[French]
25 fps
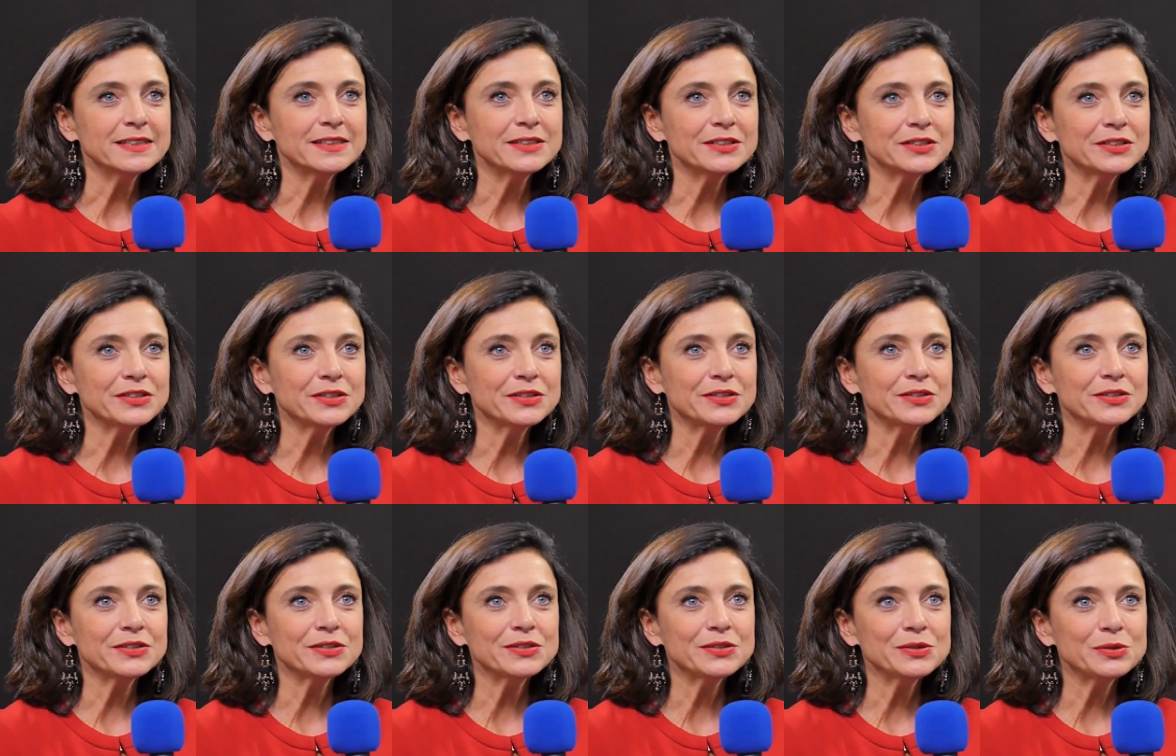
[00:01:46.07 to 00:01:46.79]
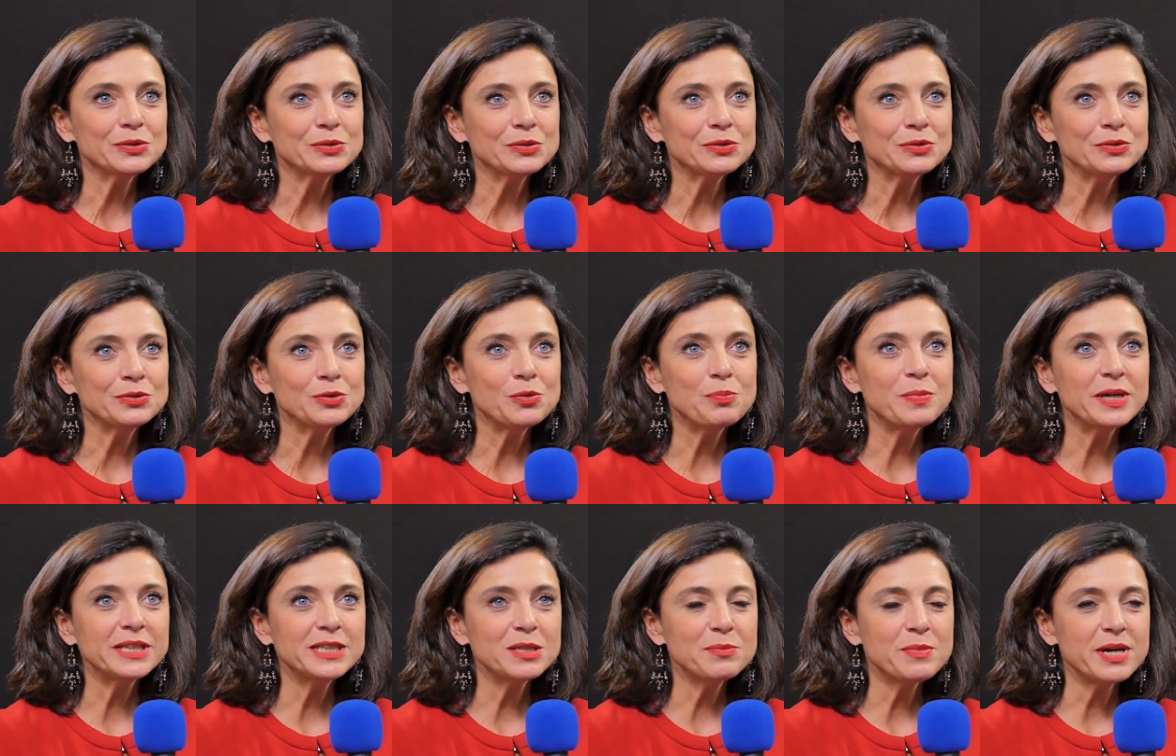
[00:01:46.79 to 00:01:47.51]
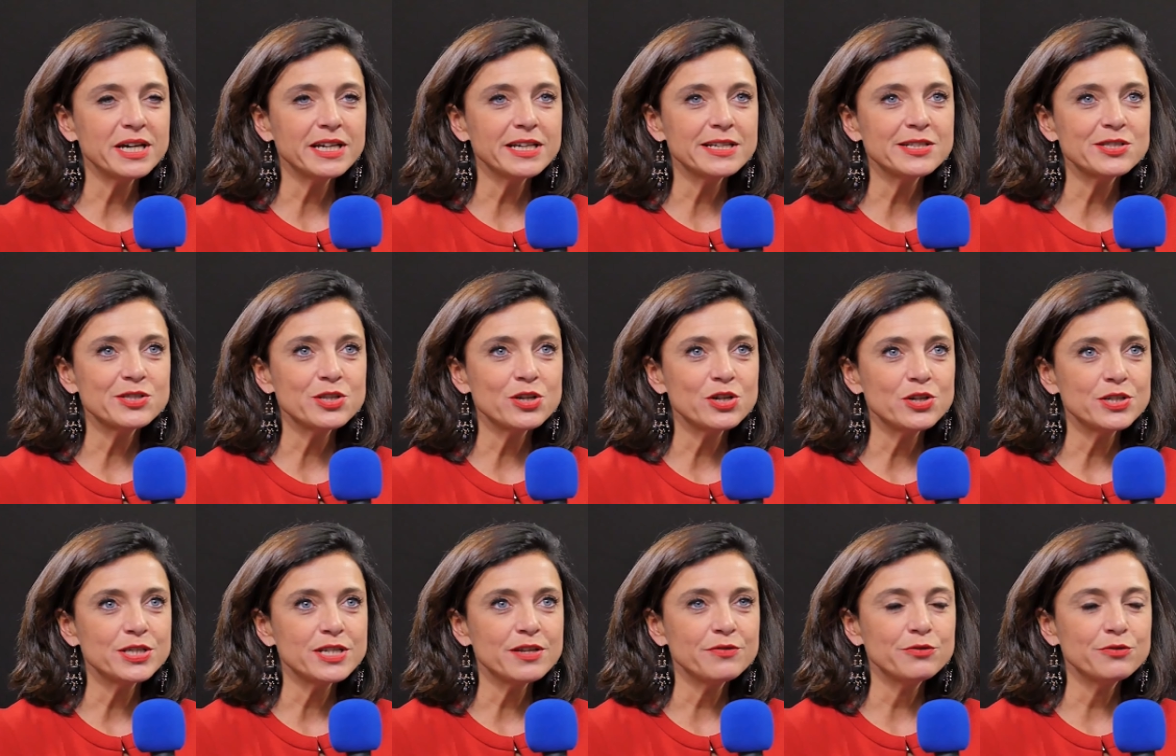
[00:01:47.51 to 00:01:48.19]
ne pas démarrer seul,